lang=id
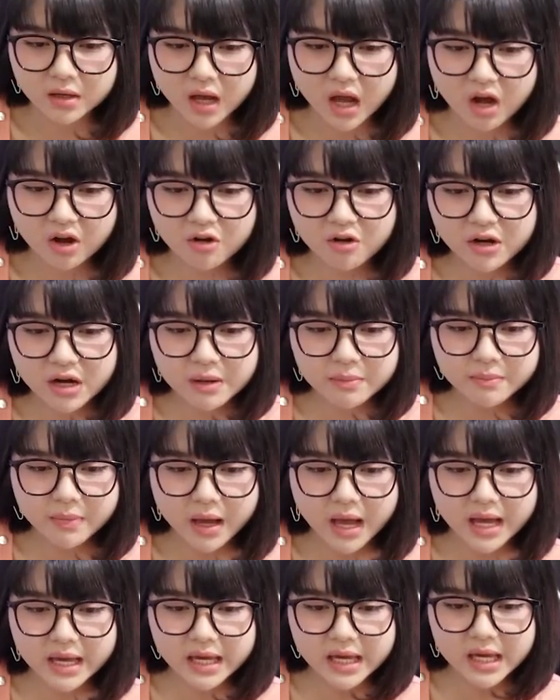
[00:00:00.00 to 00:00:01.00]
Aku orang
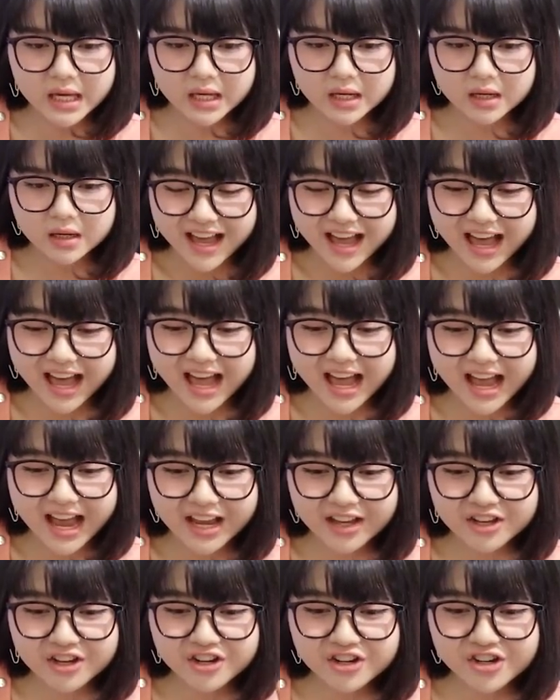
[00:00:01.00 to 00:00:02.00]
baik
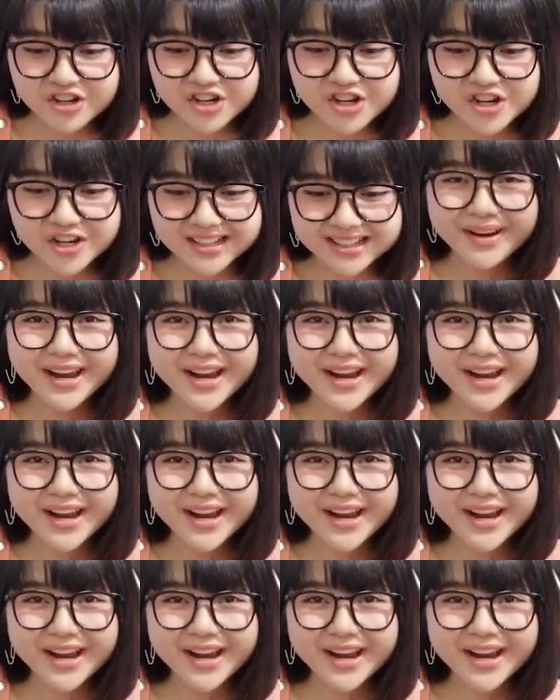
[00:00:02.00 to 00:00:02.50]
Hai guguk